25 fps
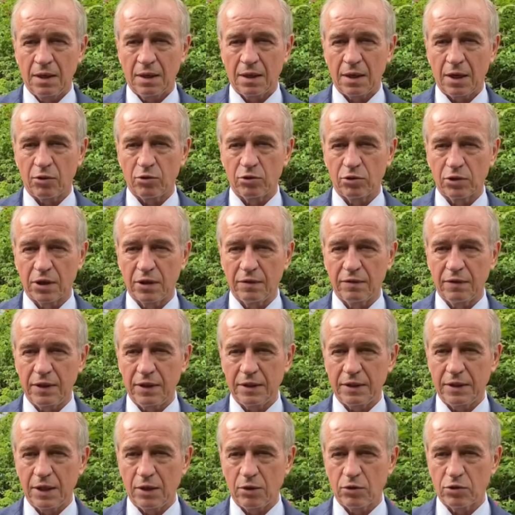как он
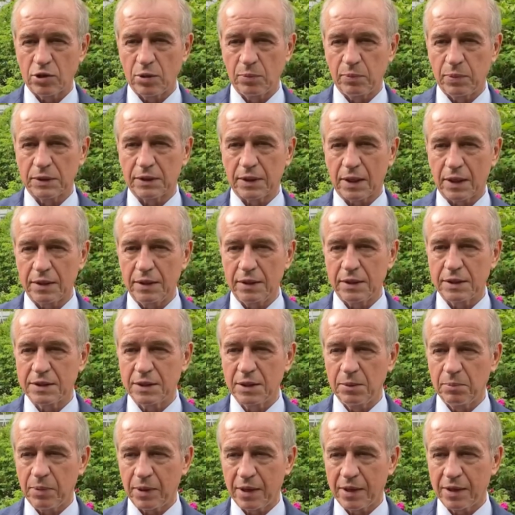говорит, я уже по
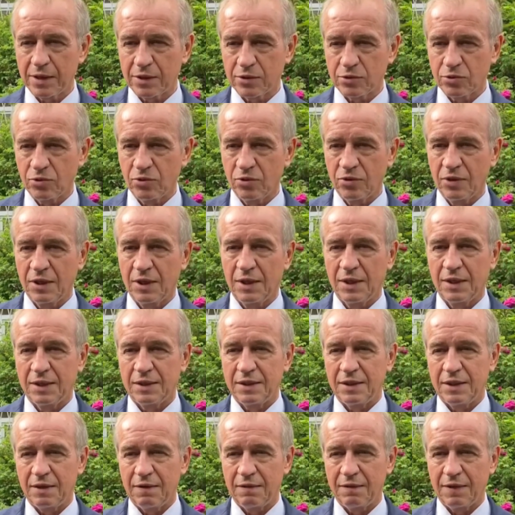традиции прихожу
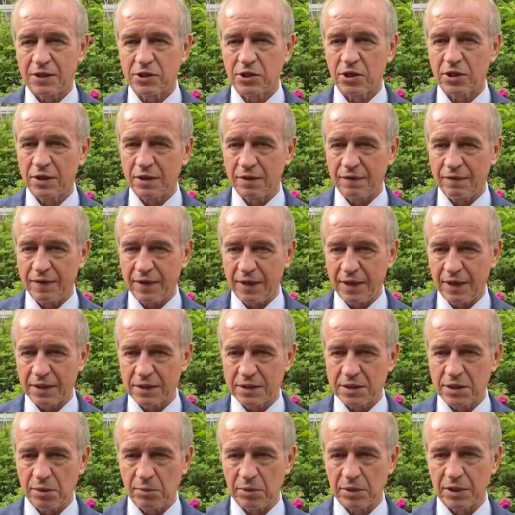на ваши
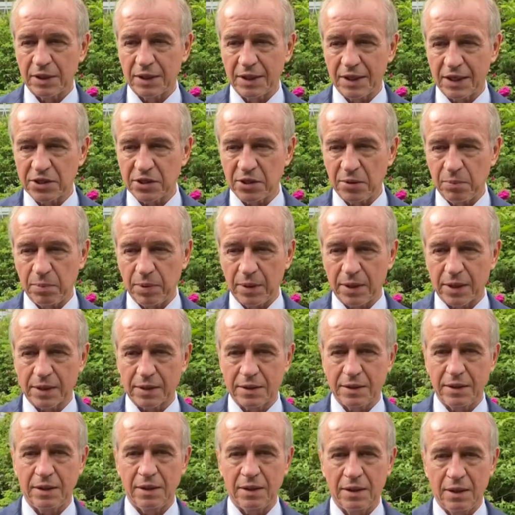конференции именно нашей
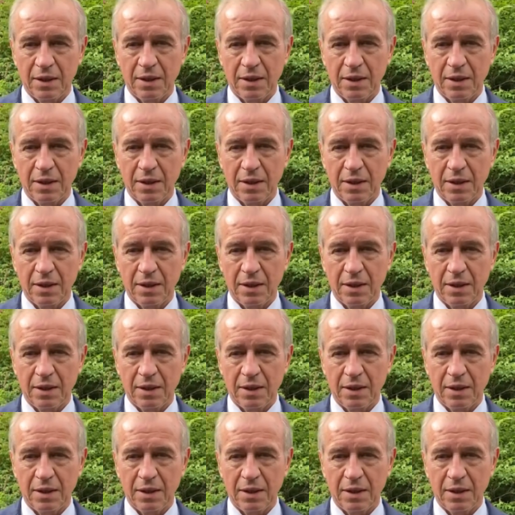партии.